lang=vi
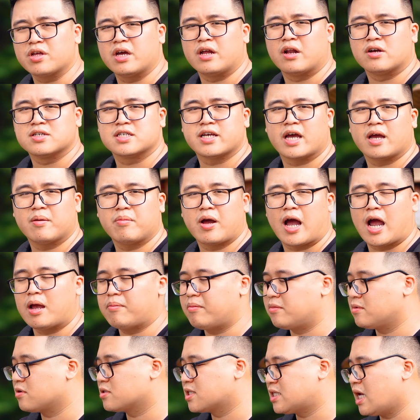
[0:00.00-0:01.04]
thể là sẽ hay
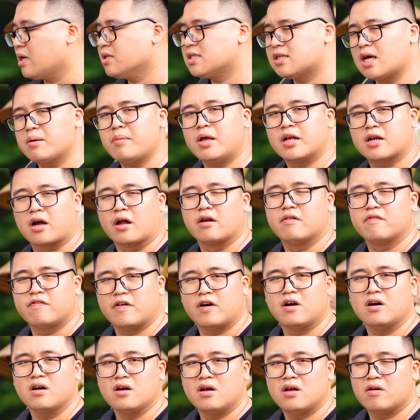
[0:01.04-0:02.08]
dễ bị cấn
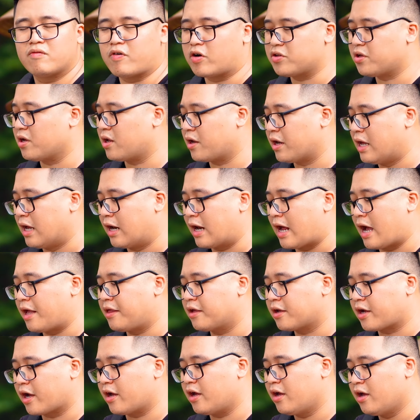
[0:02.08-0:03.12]
vỡ và có thể là để lại
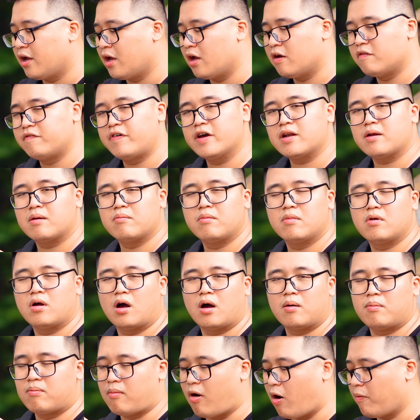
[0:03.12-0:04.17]
những cái vết
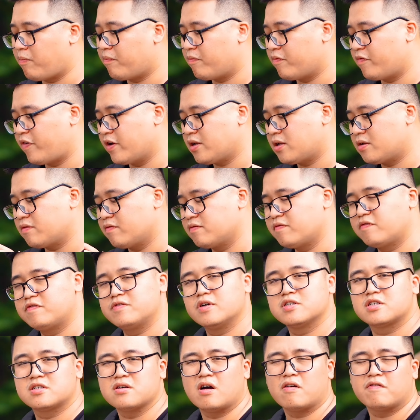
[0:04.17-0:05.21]
móp, vết
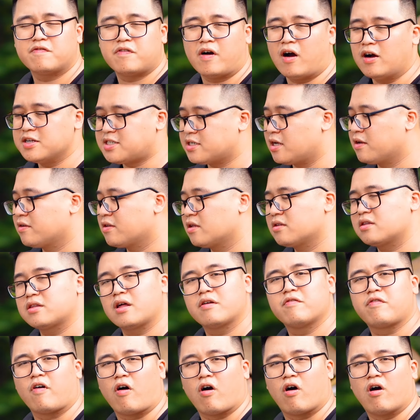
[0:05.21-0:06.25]
xước vỡ trên
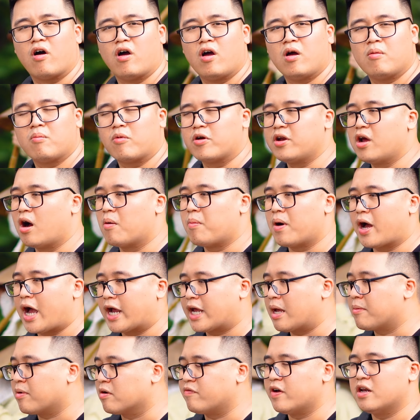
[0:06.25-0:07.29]
thân vỏ. Một điều mà
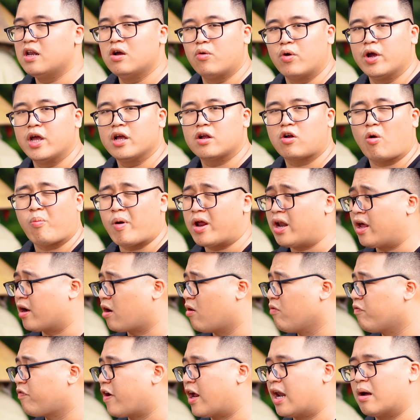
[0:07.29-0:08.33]
anh em cần phải lưu ý, con máy này
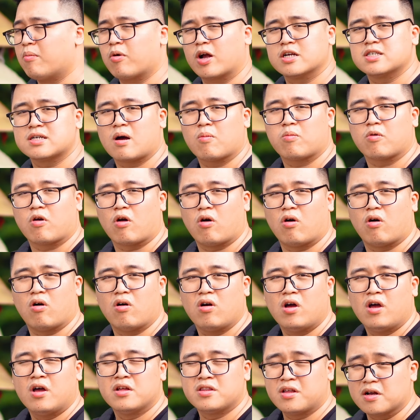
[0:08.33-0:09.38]
không phải là một cái dòng nó
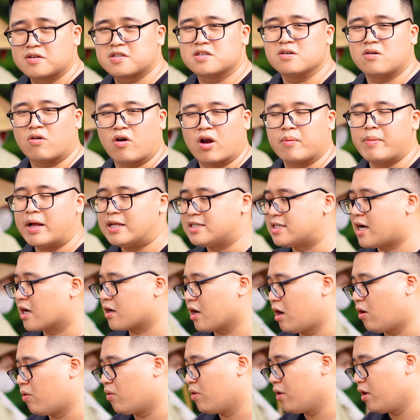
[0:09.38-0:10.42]
thực sự gọi là bền chắc
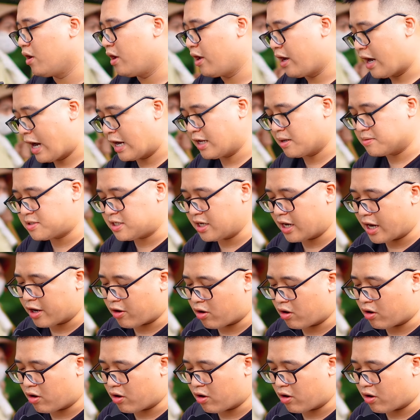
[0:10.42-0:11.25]
đâu. Hay thậm chí hay